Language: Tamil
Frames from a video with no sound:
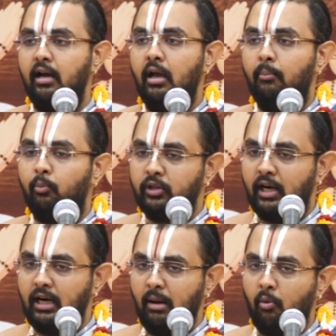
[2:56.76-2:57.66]

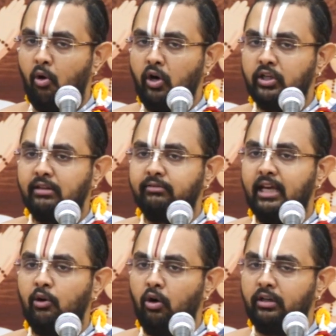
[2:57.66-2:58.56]
முதல்ல மோக்ஷத்தை
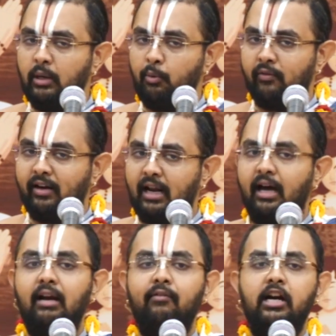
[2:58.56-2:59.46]
நோக்கி ஒருவன் நகர
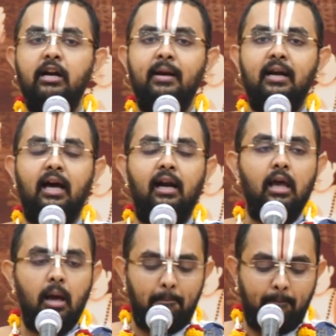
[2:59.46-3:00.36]
வேண்டும் என்றால்
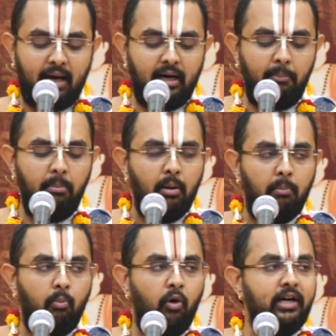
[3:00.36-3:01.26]
மனம்
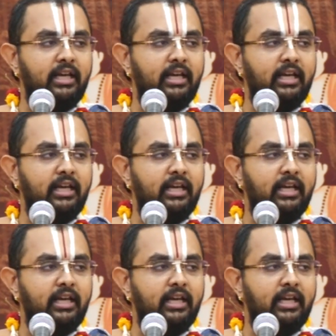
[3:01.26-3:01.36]
மொழி